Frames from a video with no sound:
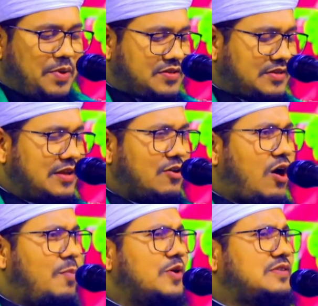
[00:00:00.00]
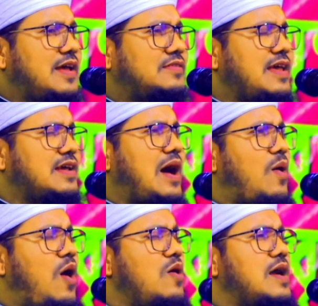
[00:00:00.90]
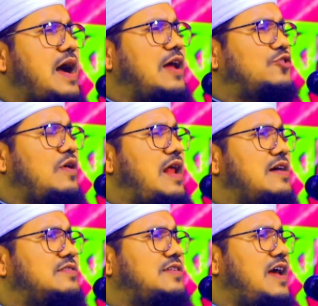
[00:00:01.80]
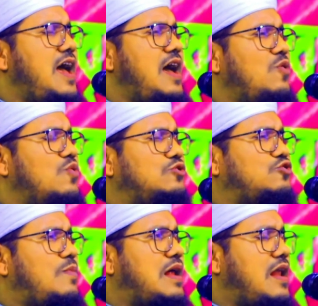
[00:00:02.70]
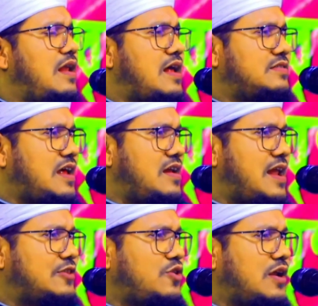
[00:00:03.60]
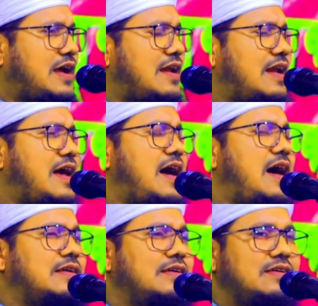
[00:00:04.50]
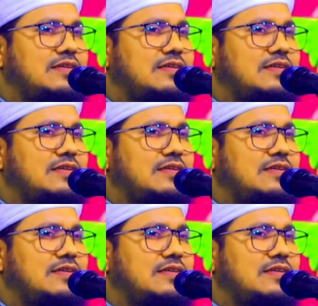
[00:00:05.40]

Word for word: বেশি দিন ক্ষমতায় থাইকা অহংকার চলে আসছে হ্যাঁ হু তোমার আল্লাহর জান্নাত দরকার নাই